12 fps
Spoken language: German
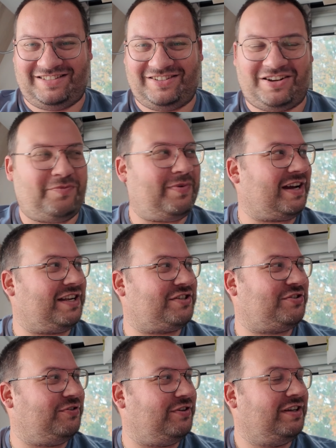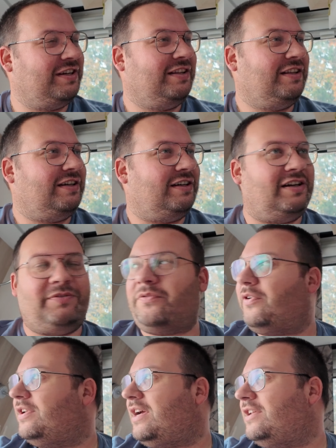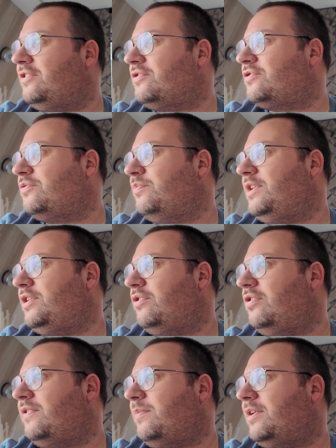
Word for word: ist dann auch mal ganz schön. Äh, wir wollten ja eigentlich noch zum Minigolf,